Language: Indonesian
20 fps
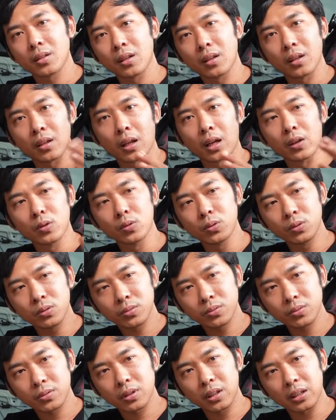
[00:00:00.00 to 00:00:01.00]
lalu
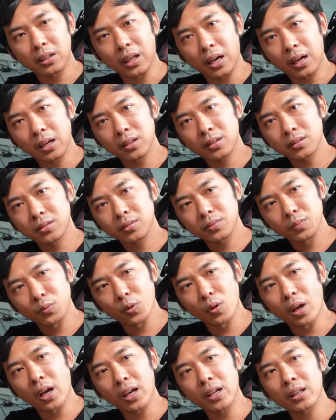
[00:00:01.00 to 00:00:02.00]
kita
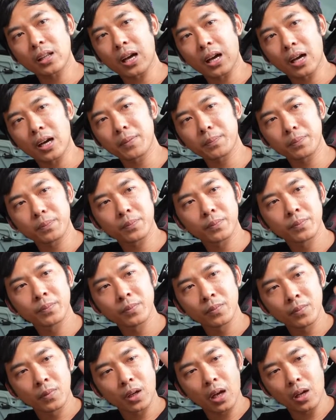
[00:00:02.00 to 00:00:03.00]
mulai tahap.
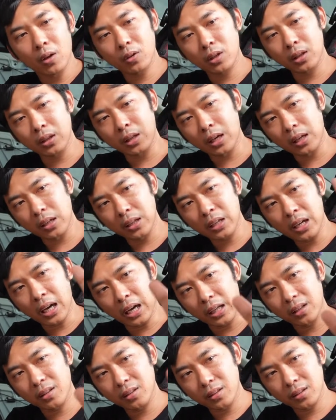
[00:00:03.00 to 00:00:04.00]
Kalau kita
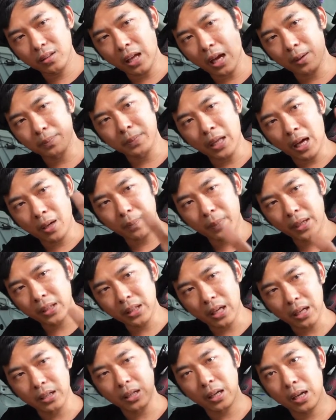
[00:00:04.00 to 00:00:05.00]
lihat
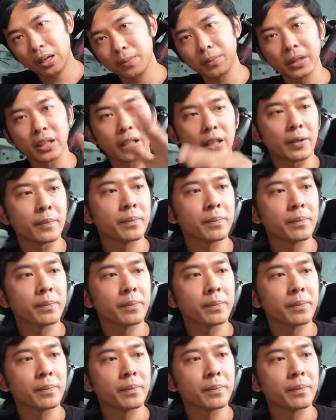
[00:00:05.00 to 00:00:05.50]
tahap-tahapannya adalah begini.